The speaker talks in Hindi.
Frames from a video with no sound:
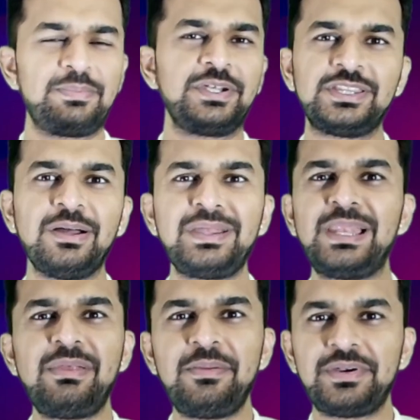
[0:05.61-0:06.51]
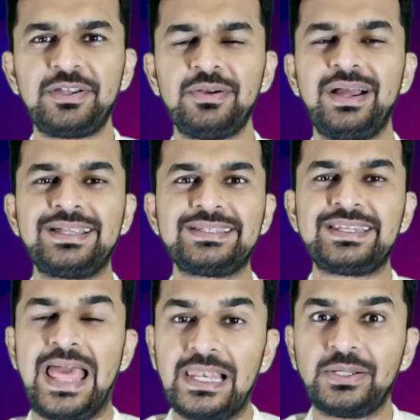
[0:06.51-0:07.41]
आपने थंबनेल में ही पढ़ा होगा इट
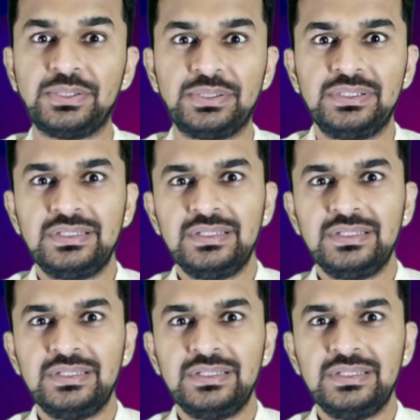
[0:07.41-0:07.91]
इज एन एल्गो